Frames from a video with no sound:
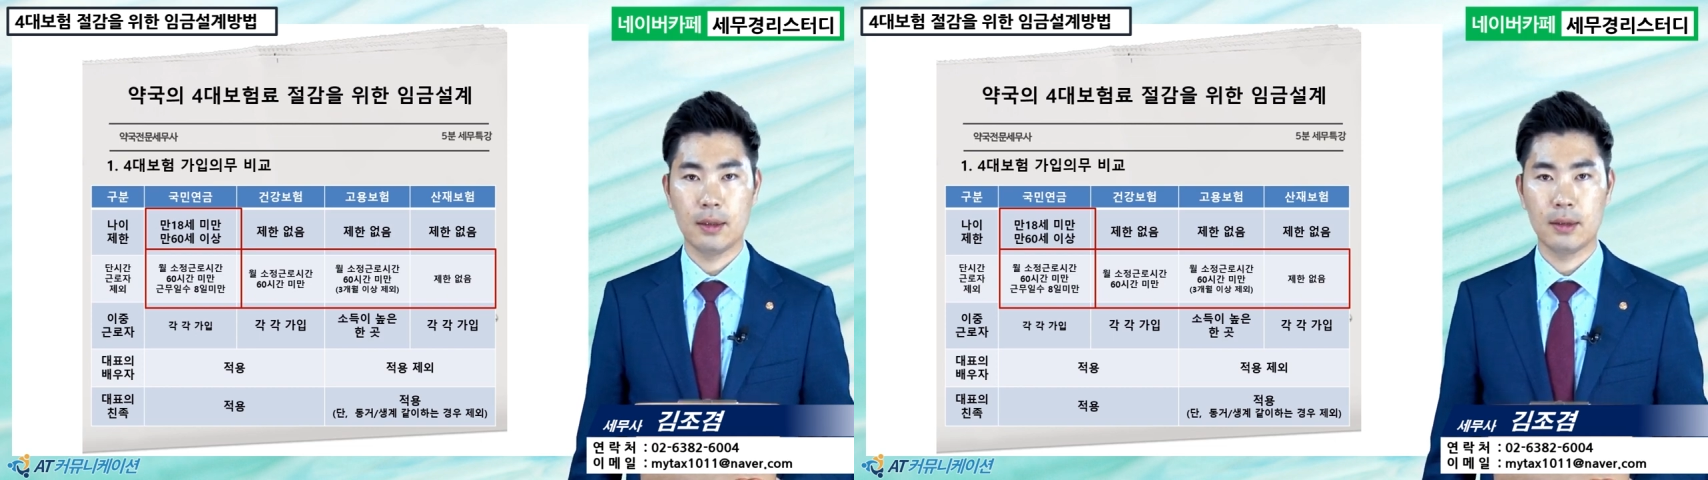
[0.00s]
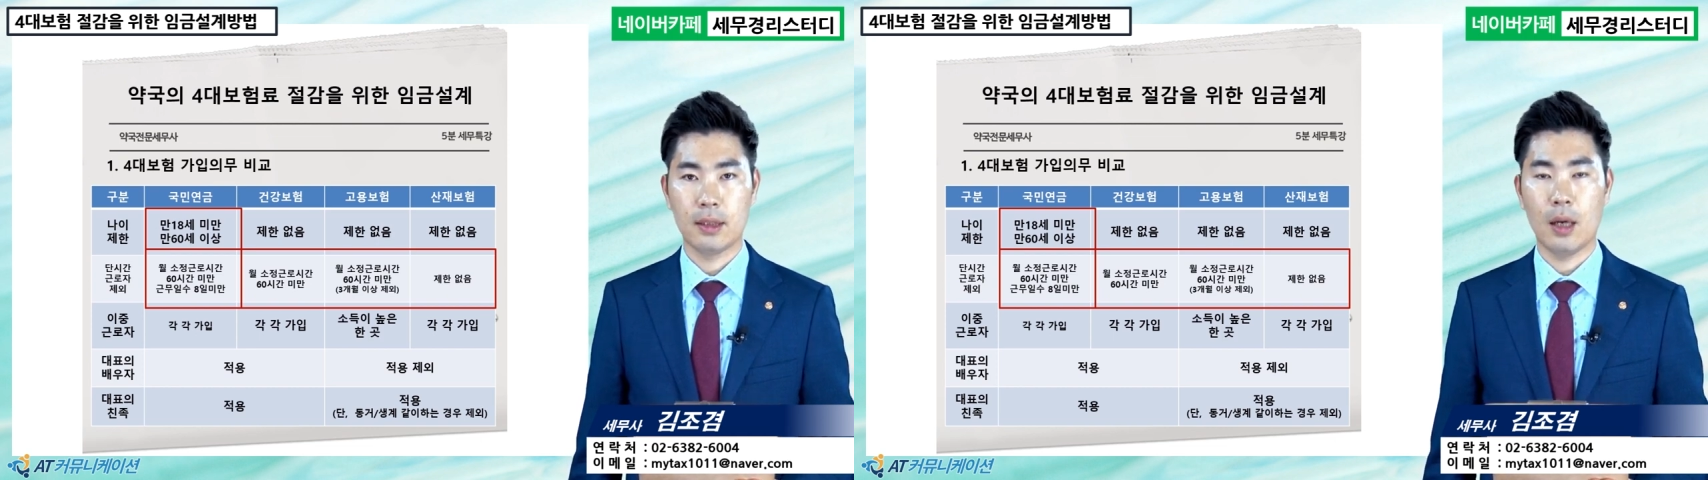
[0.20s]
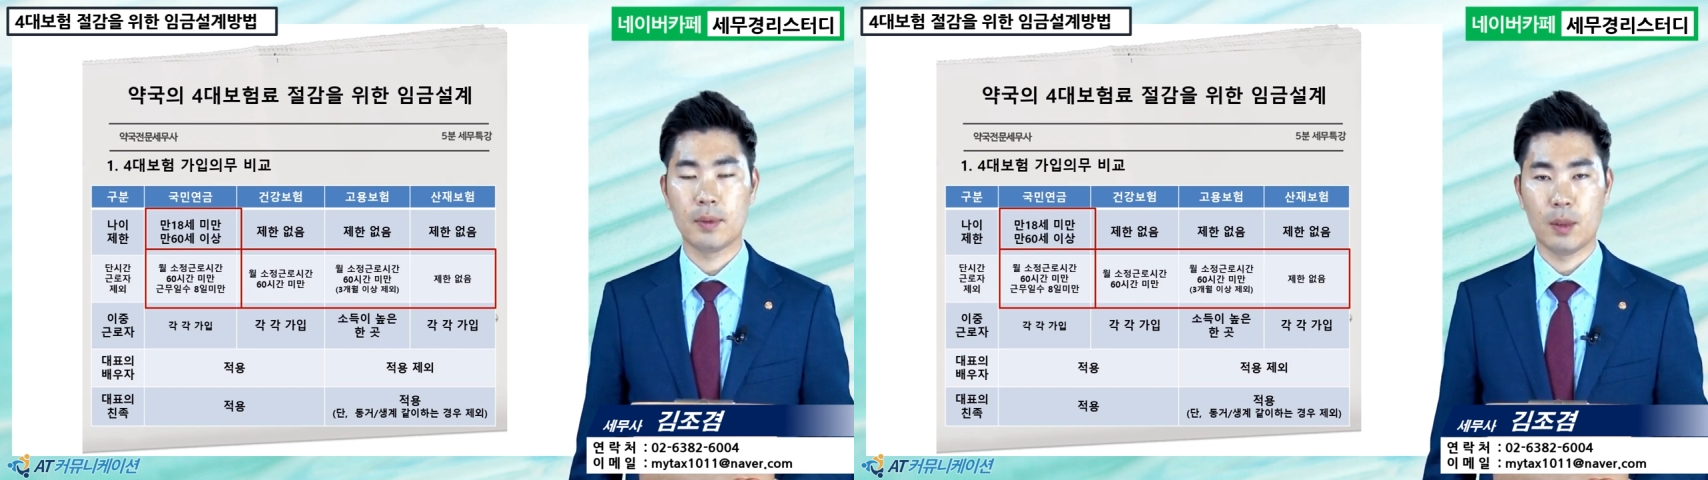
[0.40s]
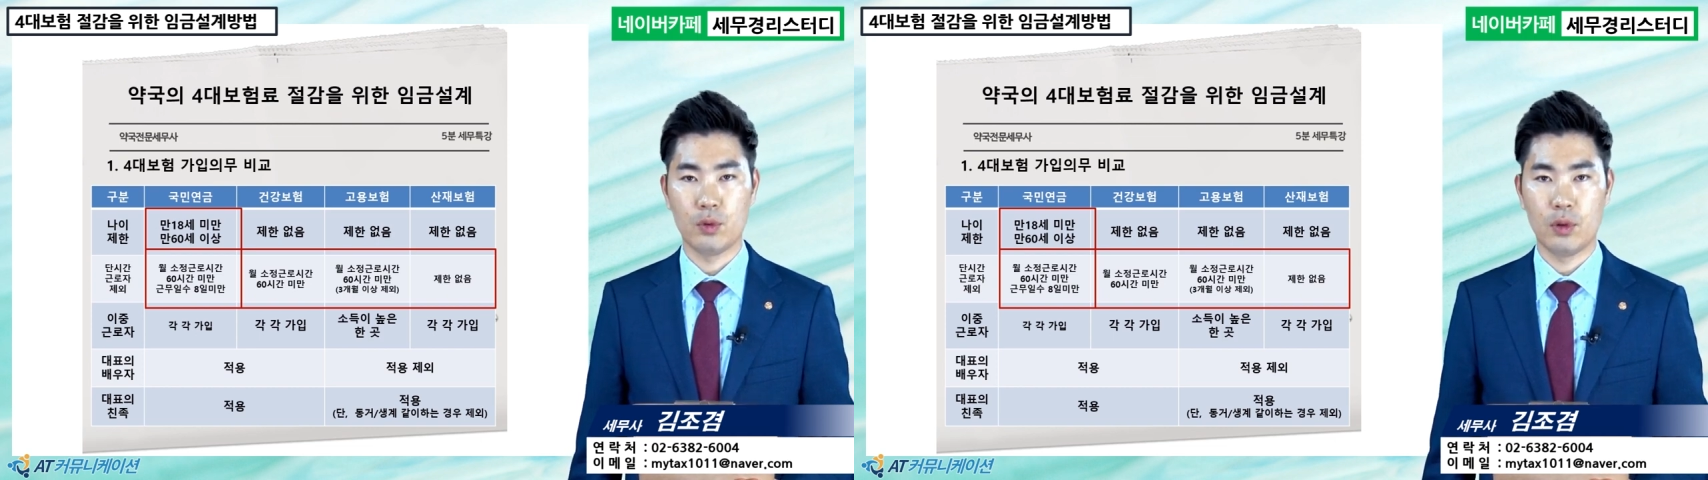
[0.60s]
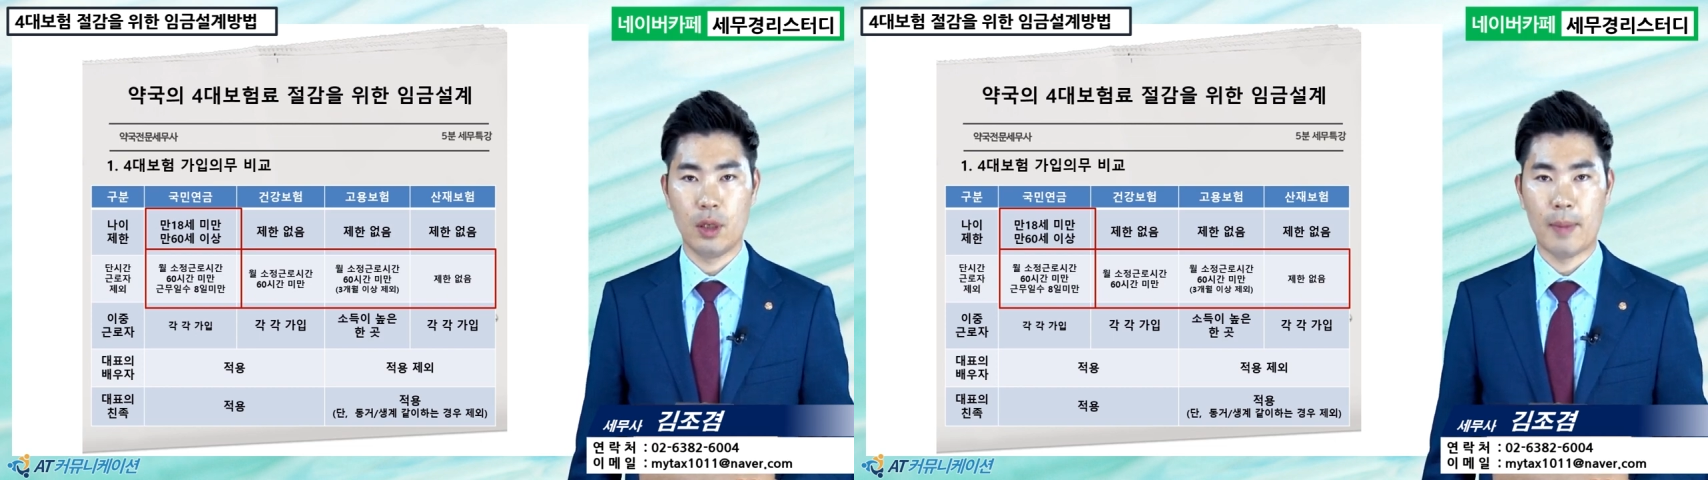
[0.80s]

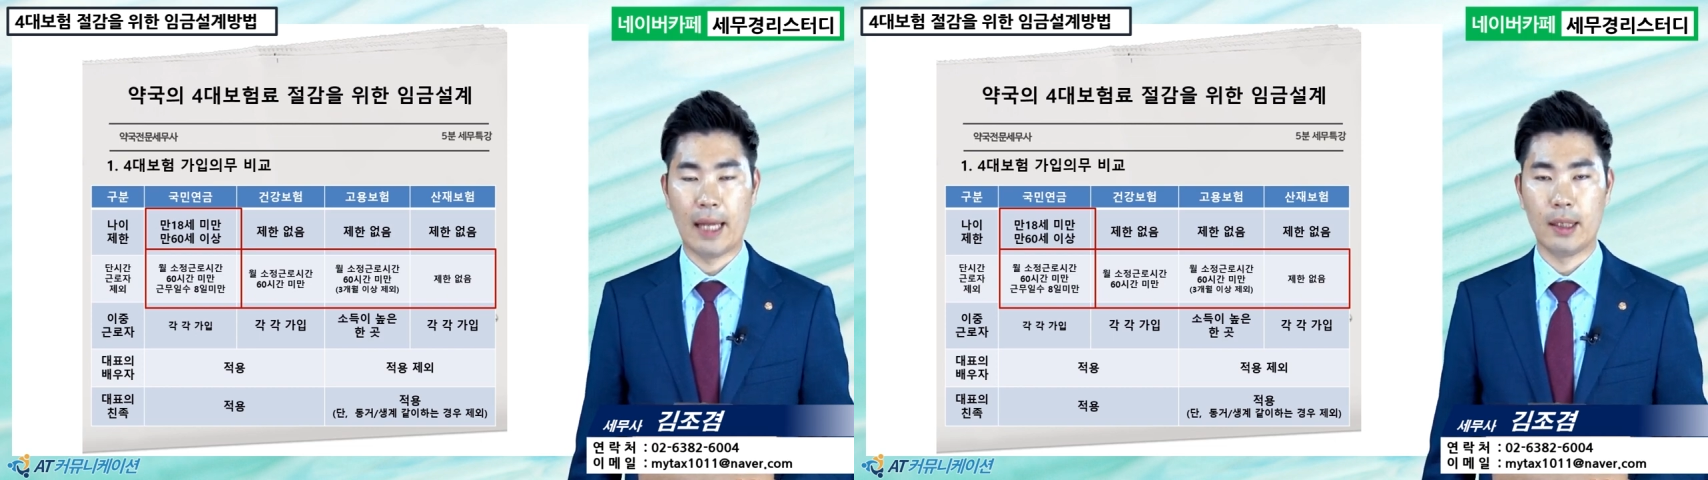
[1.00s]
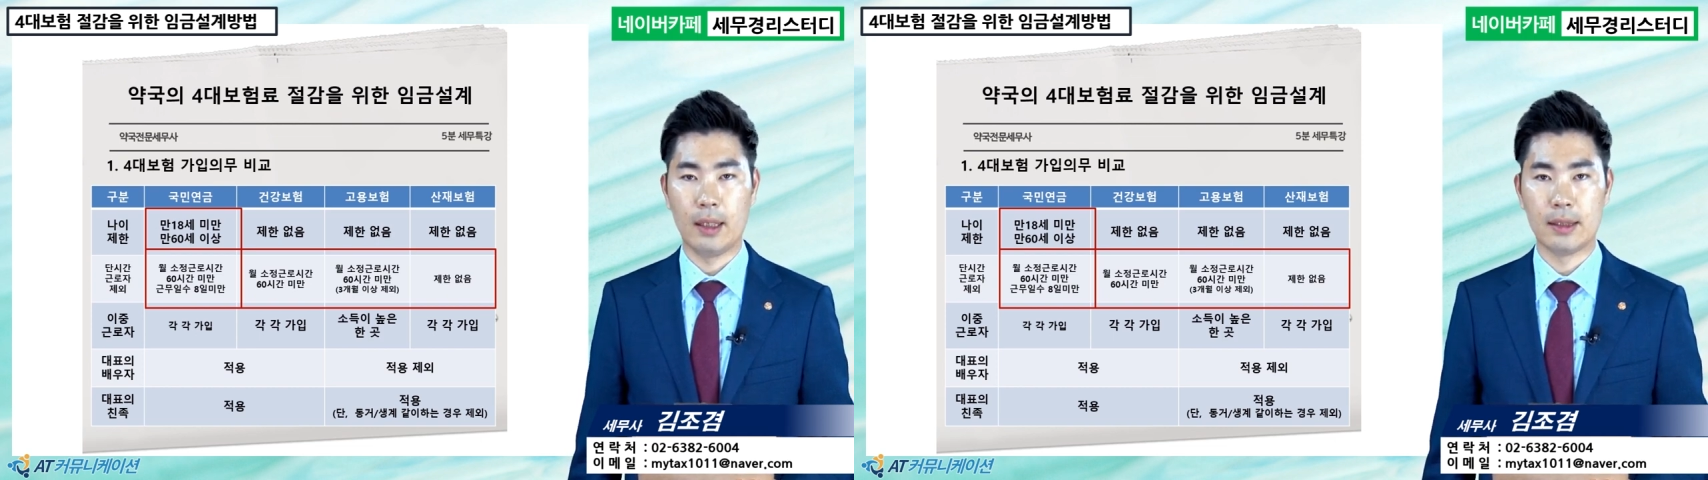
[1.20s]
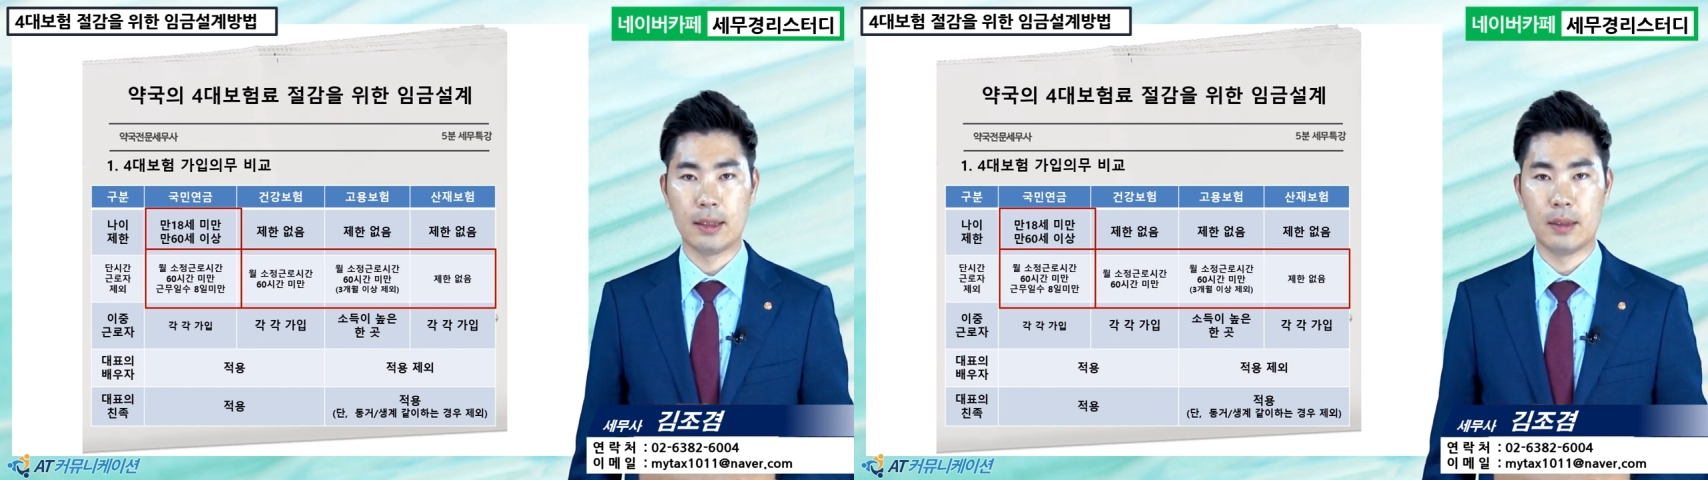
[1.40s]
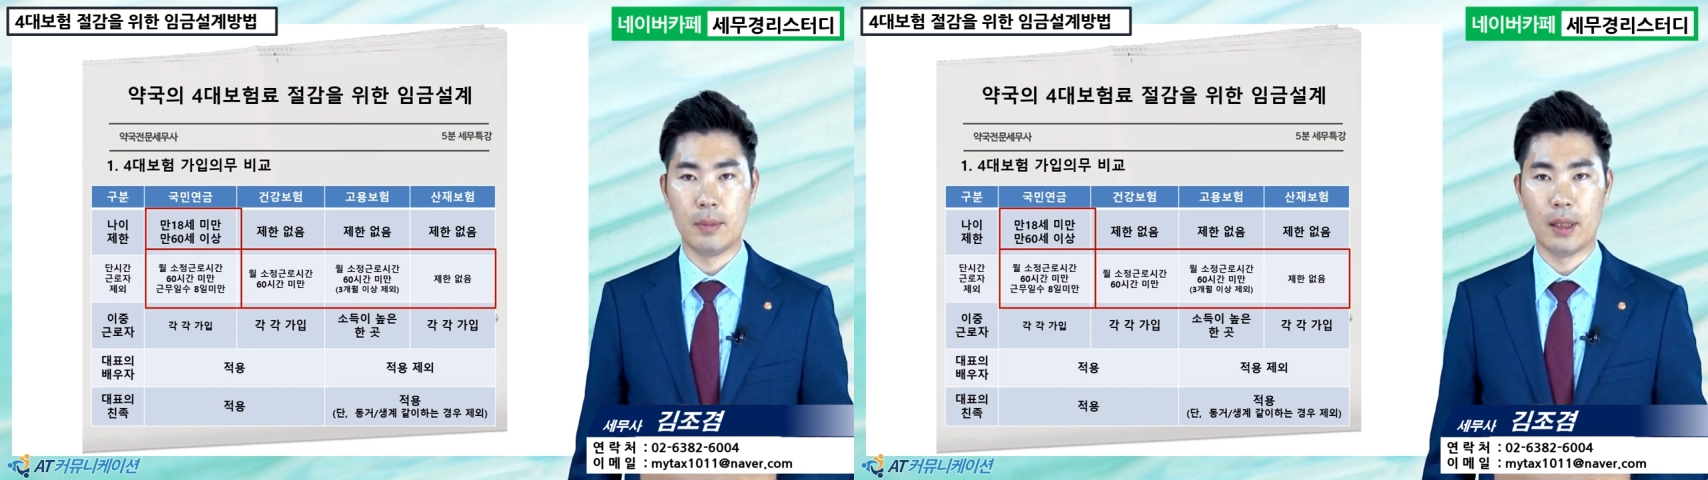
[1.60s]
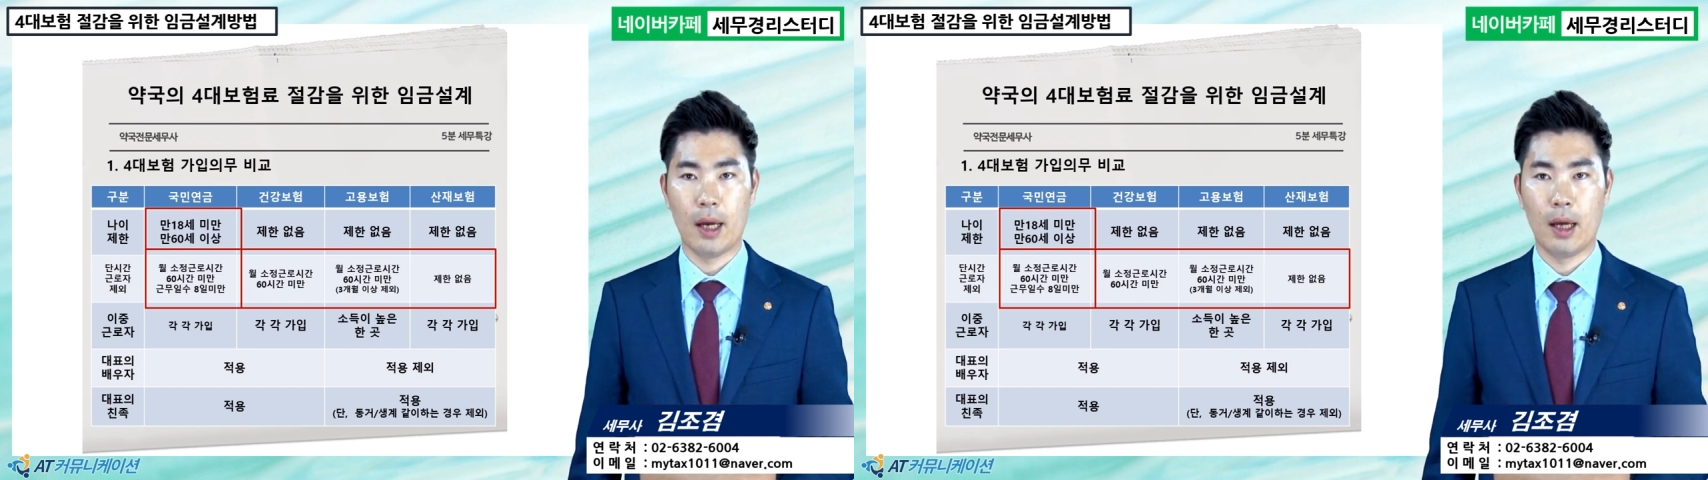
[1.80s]
사업자분들이 많이
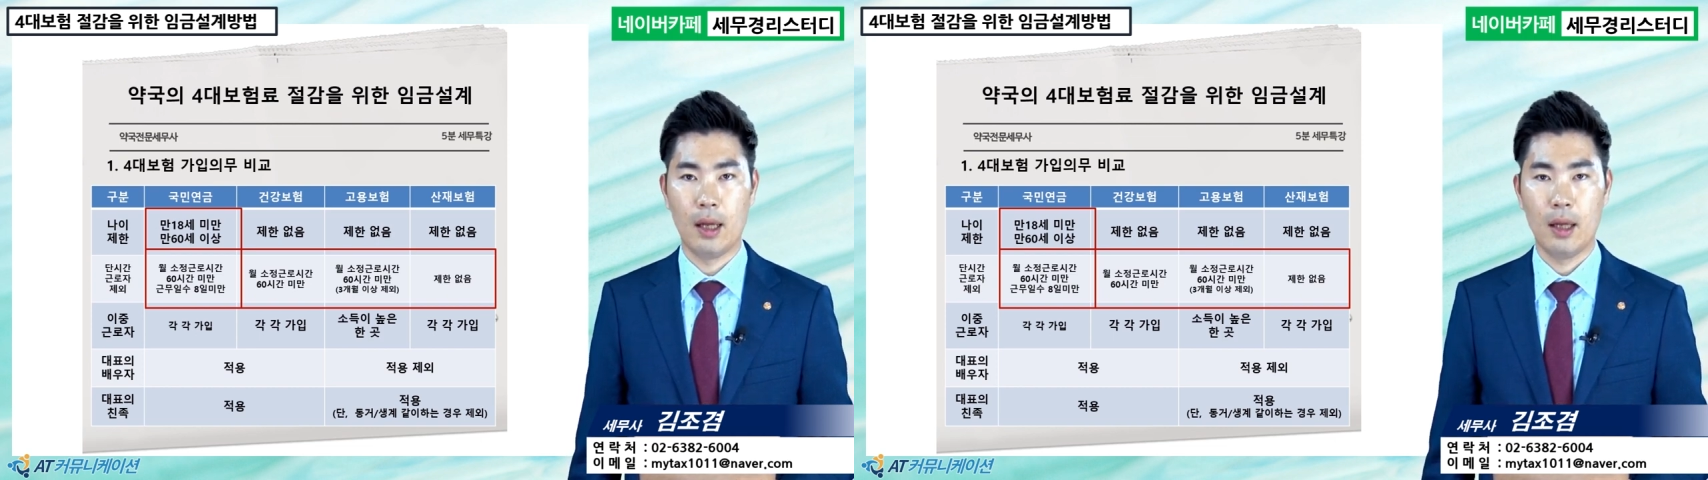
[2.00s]
있으십니다.